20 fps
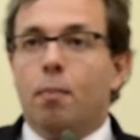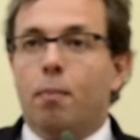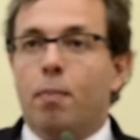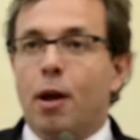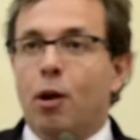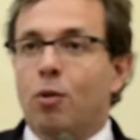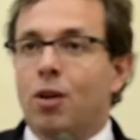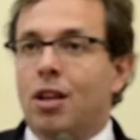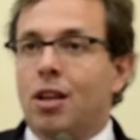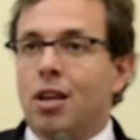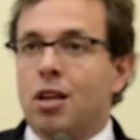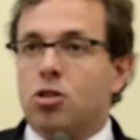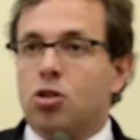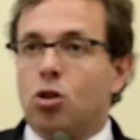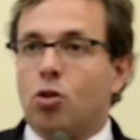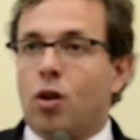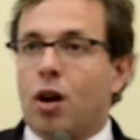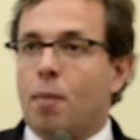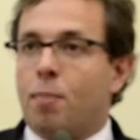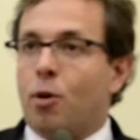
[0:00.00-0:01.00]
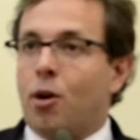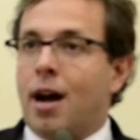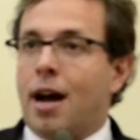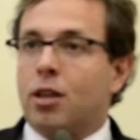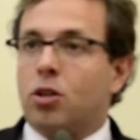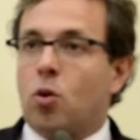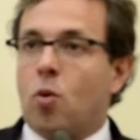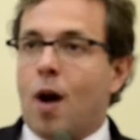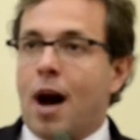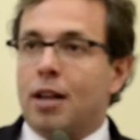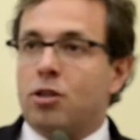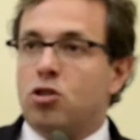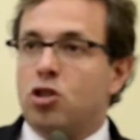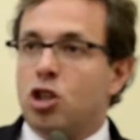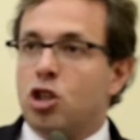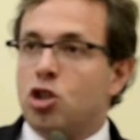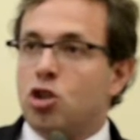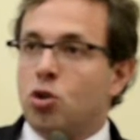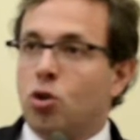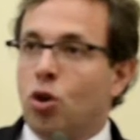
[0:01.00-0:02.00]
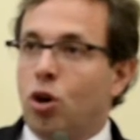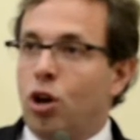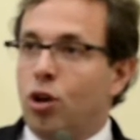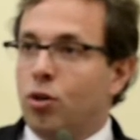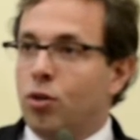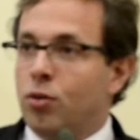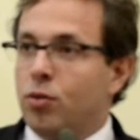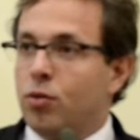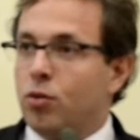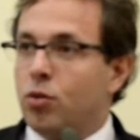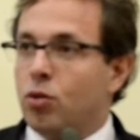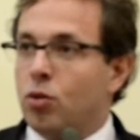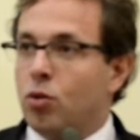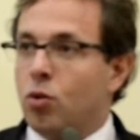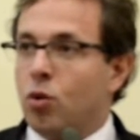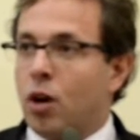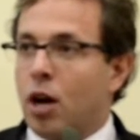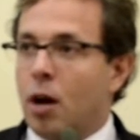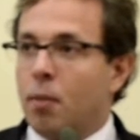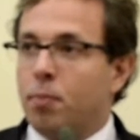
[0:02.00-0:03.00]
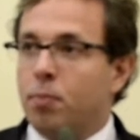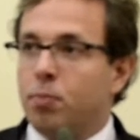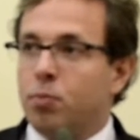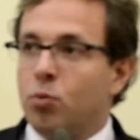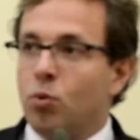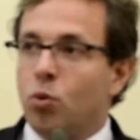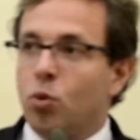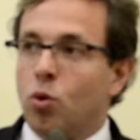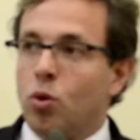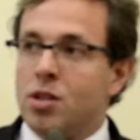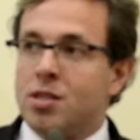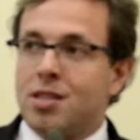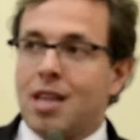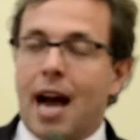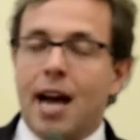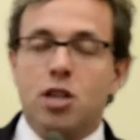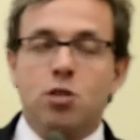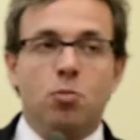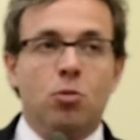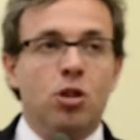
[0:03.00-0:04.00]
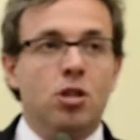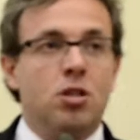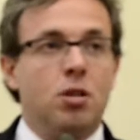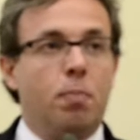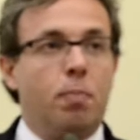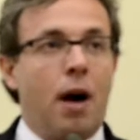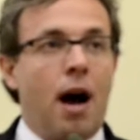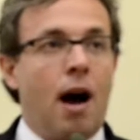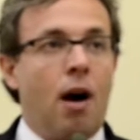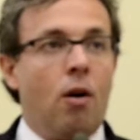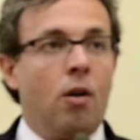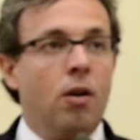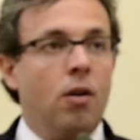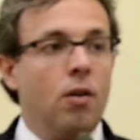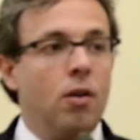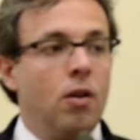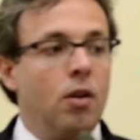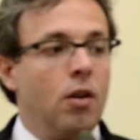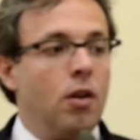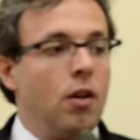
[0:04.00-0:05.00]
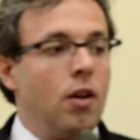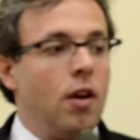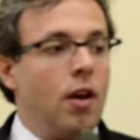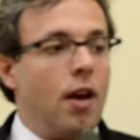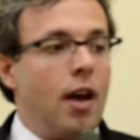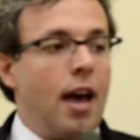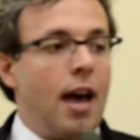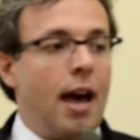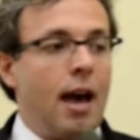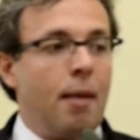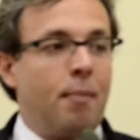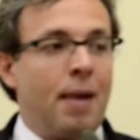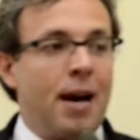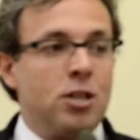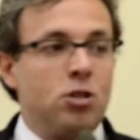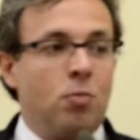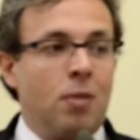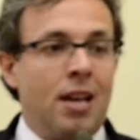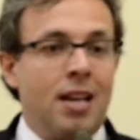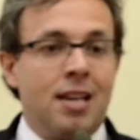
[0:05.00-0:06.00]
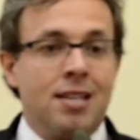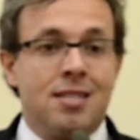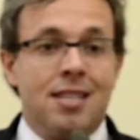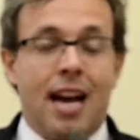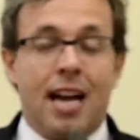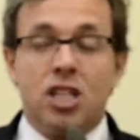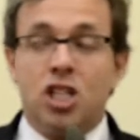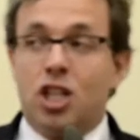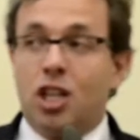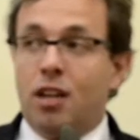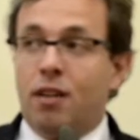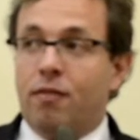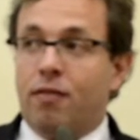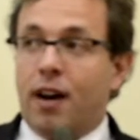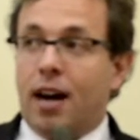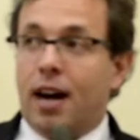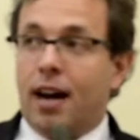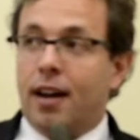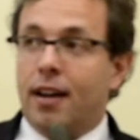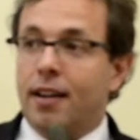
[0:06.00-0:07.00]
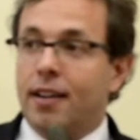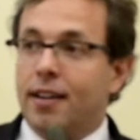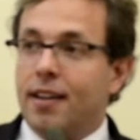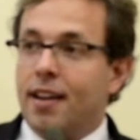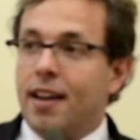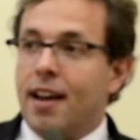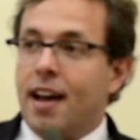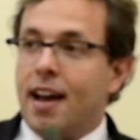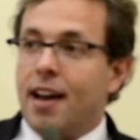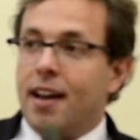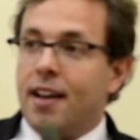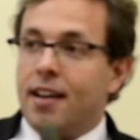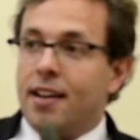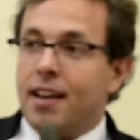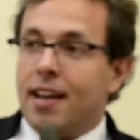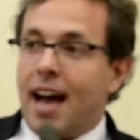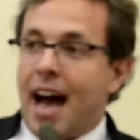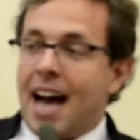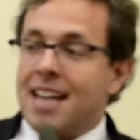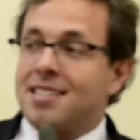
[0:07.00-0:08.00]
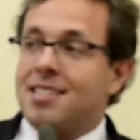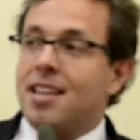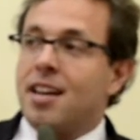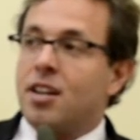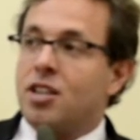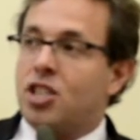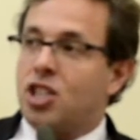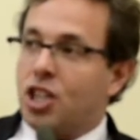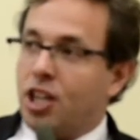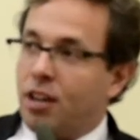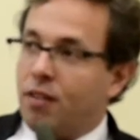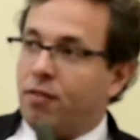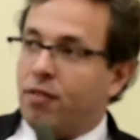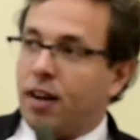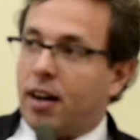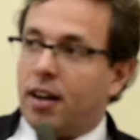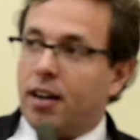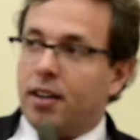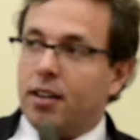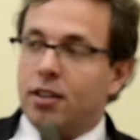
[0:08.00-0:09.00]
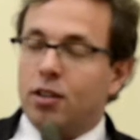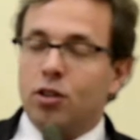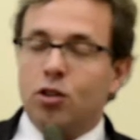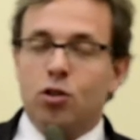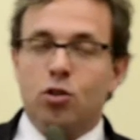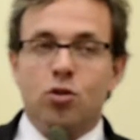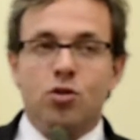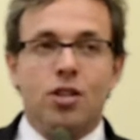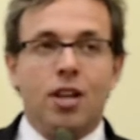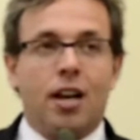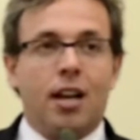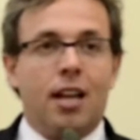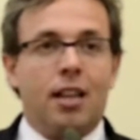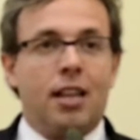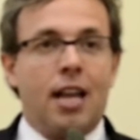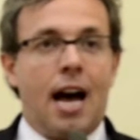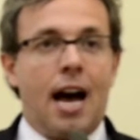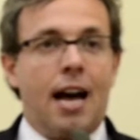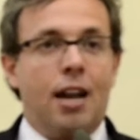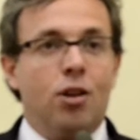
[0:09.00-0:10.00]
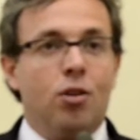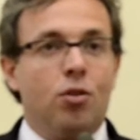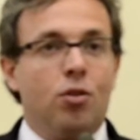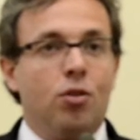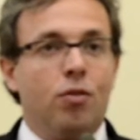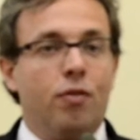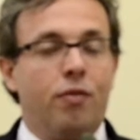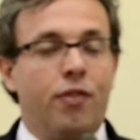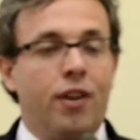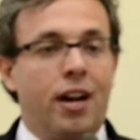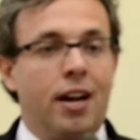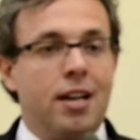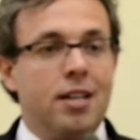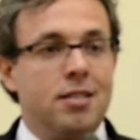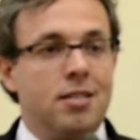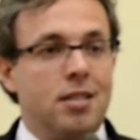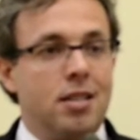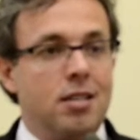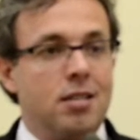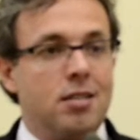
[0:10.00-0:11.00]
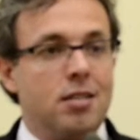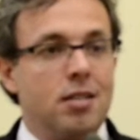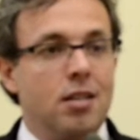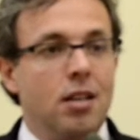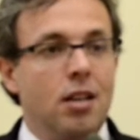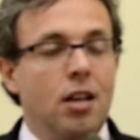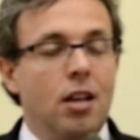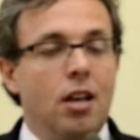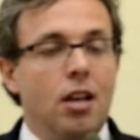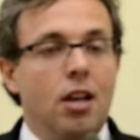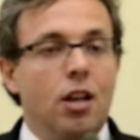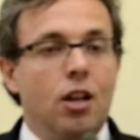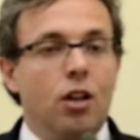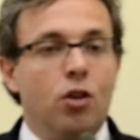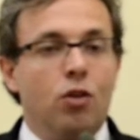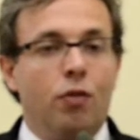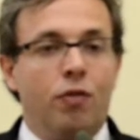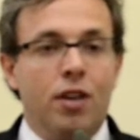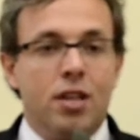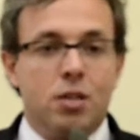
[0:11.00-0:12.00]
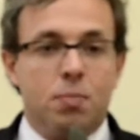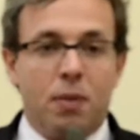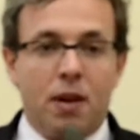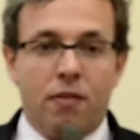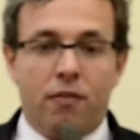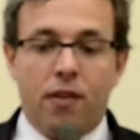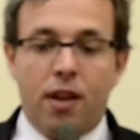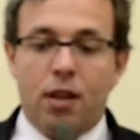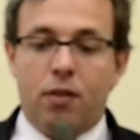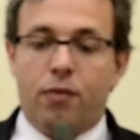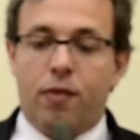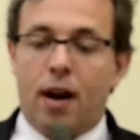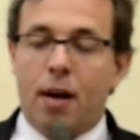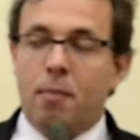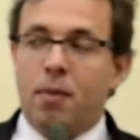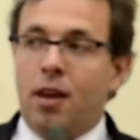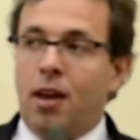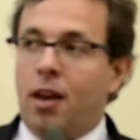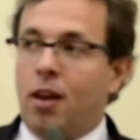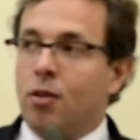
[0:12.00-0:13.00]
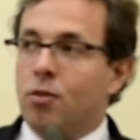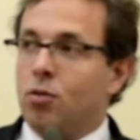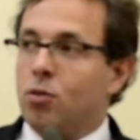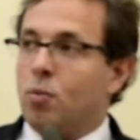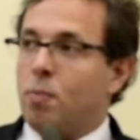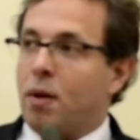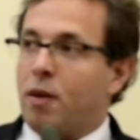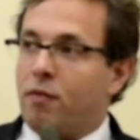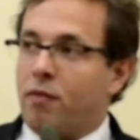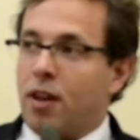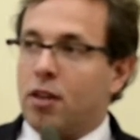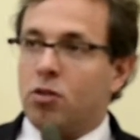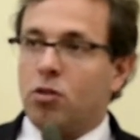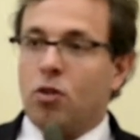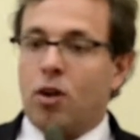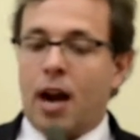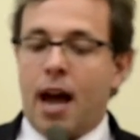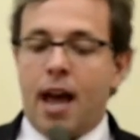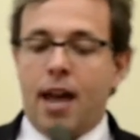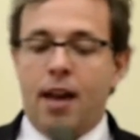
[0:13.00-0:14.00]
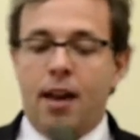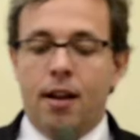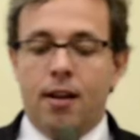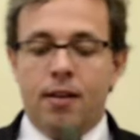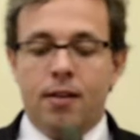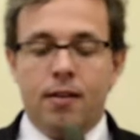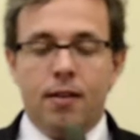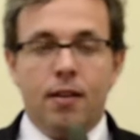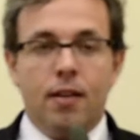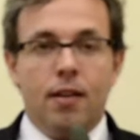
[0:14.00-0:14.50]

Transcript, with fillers: pelo início do Campeonato 4 de Julho no, campo, no Estádio Municipal. É mais uma iniciativa assertiva do secretário Francis, do vice-prefeito Fabinho, do prefeito Norair,